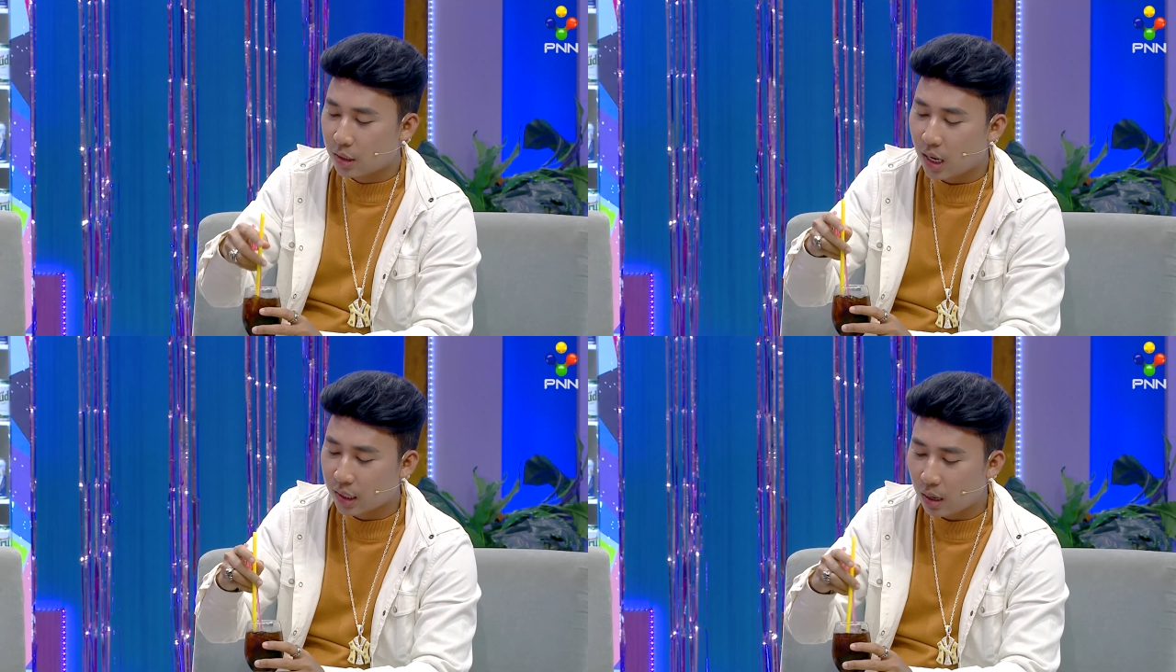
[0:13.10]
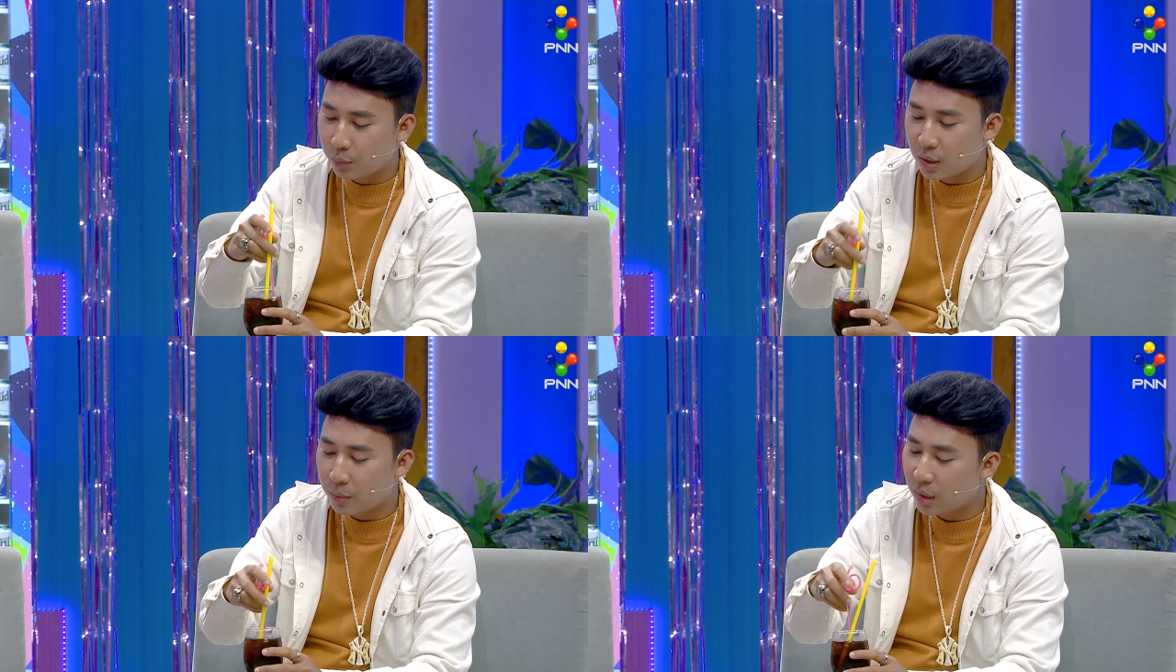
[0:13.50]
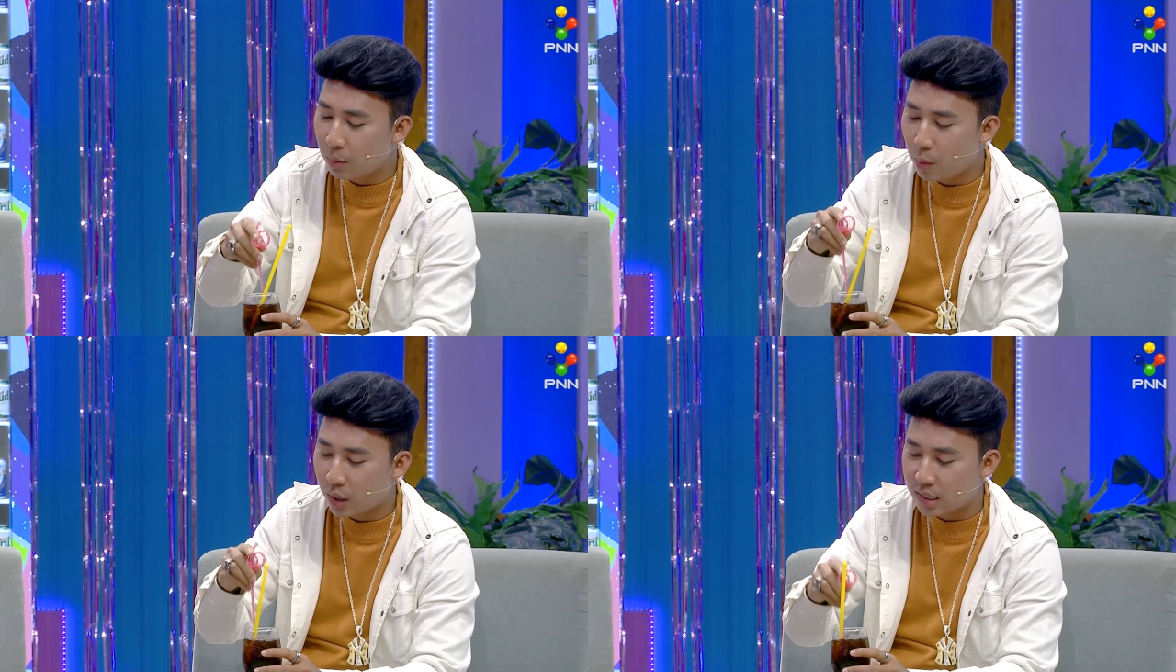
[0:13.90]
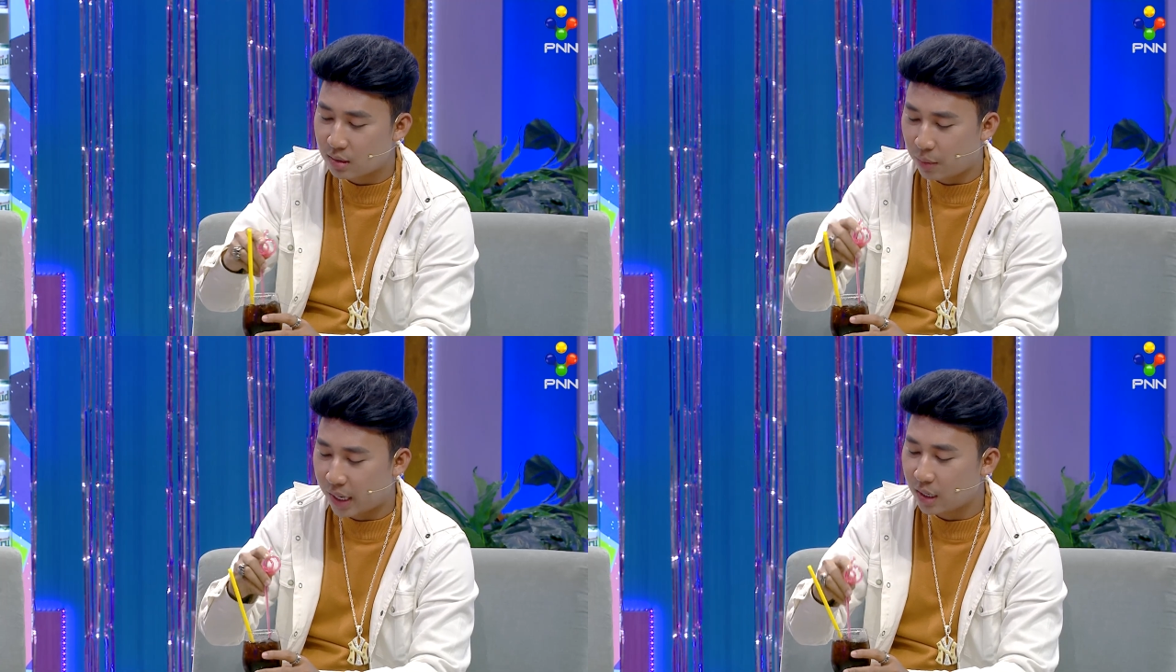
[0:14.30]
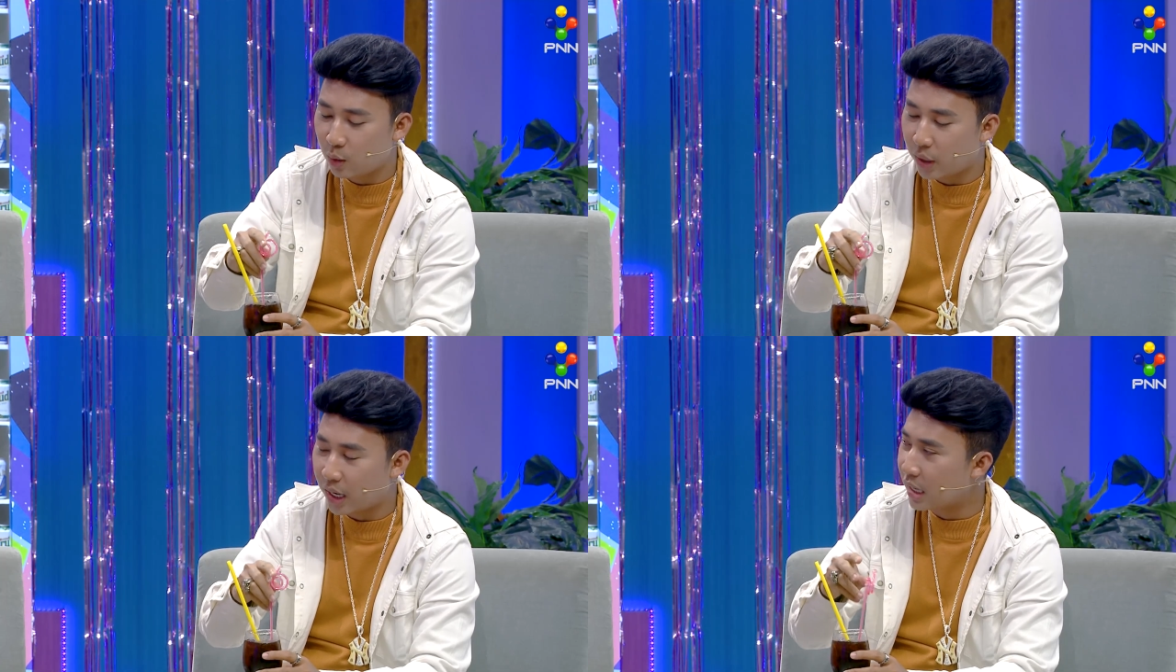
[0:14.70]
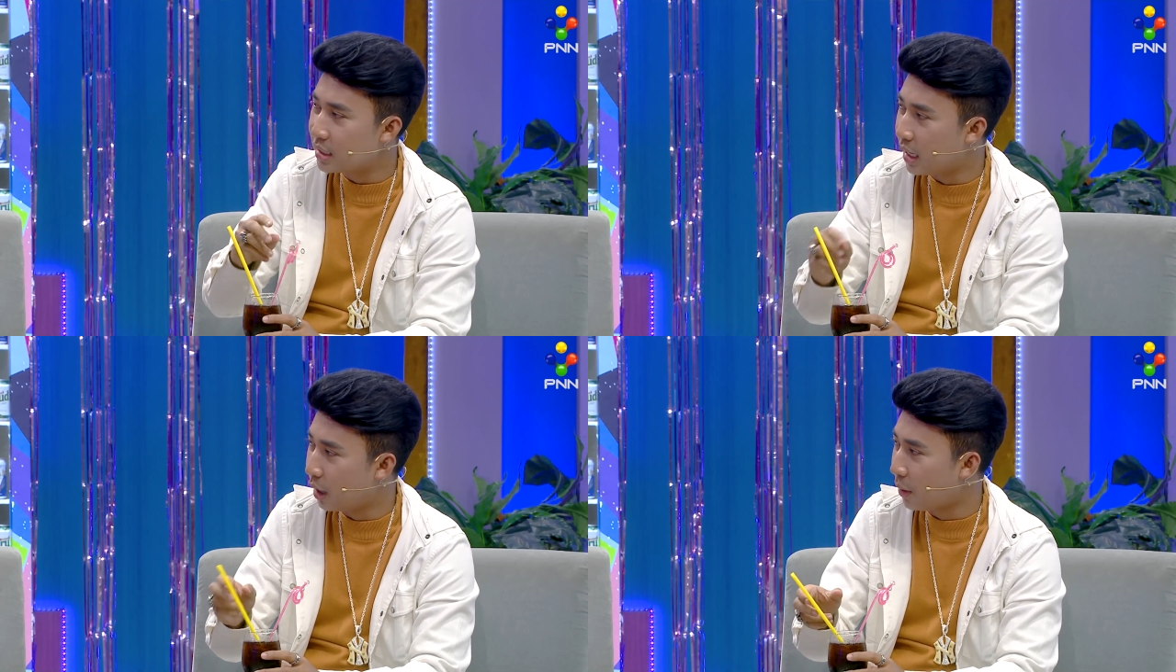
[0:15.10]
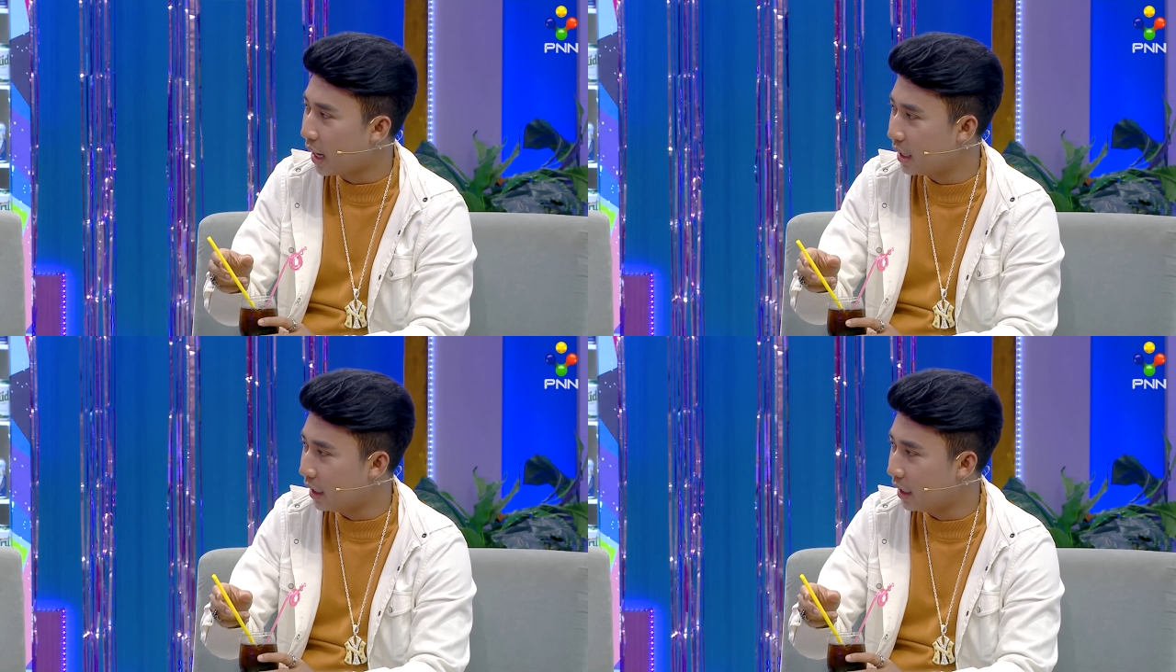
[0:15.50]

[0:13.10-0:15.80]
Ta tăng bị khmê mà bông đa sở máy, ta khuôn ai khai chí nẹ gặp lại